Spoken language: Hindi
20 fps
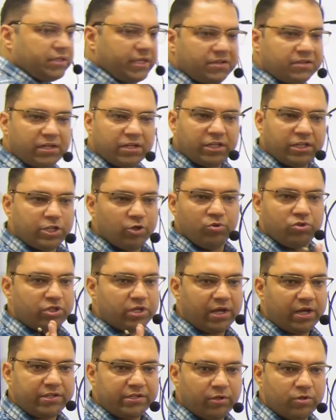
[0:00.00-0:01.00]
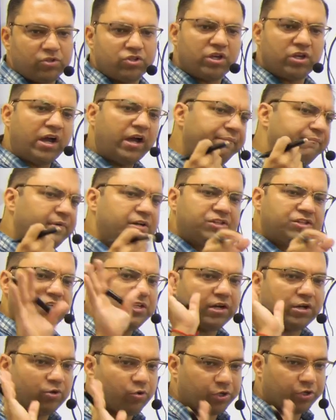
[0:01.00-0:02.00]
अंदर क्यू चार्ज लो जहां मर्जी
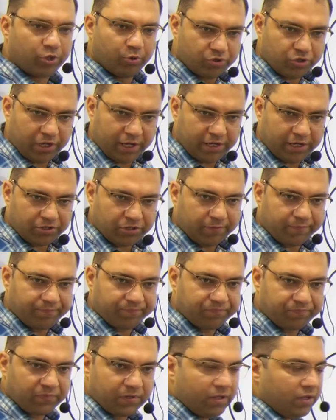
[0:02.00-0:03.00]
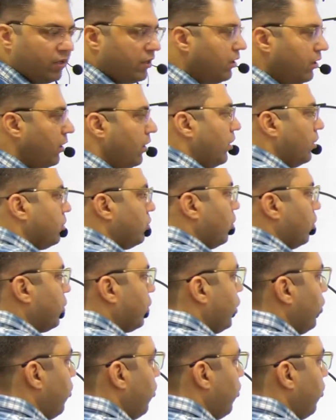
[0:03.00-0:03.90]
रख लो क्यू चार्ज तो क्यू